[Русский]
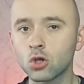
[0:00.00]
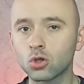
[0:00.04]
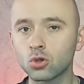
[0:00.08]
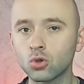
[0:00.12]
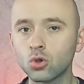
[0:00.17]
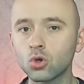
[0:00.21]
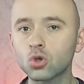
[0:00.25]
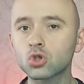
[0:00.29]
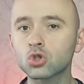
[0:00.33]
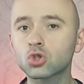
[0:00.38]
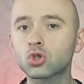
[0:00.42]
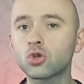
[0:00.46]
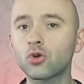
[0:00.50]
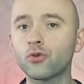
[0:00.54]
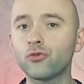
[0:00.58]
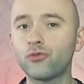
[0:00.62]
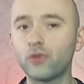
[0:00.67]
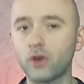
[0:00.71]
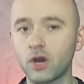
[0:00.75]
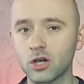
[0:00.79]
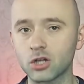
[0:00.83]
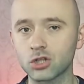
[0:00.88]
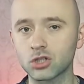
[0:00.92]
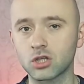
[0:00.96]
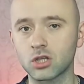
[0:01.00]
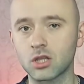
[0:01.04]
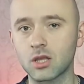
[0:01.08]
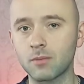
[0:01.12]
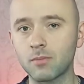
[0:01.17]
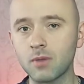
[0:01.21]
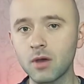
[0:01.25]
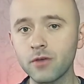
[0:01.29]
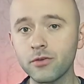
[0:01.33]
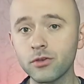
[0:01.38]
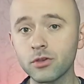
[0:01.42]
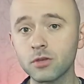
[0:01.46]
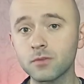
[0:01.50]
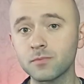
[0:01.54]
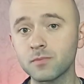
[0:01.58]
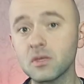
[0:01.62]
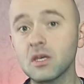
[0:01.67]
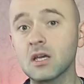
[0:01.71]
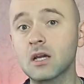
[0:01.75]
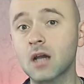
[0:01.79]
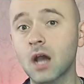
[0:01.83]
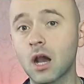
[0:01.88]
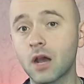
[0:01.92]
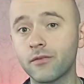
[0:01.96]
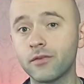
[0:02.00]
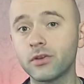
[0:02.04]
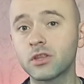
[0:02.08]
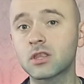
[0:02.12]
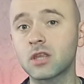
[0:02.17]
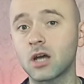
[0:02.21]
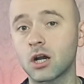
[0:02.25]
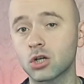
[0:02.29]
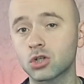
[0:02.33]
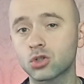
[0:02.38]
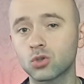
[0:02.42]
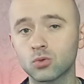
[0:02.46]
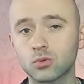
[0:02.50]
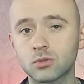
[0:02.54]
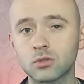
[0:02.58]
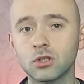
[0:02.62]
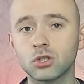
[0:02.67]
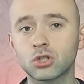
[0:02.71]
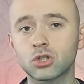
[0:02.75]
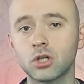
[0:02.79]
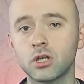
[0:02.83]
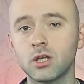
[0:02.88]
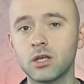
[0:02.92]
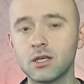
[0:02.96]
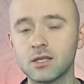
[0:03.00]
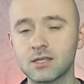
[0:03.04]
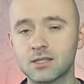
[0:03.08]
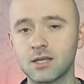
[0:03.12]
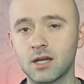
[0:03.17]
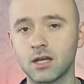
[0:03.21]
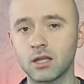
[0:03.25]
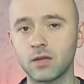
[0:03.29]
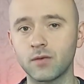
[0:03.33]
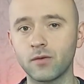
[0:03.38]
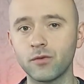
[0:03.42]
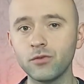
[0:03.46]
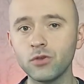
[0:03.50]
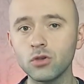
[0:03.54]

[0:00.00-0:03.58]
Но что важно добавить, и как вы также услышали из данного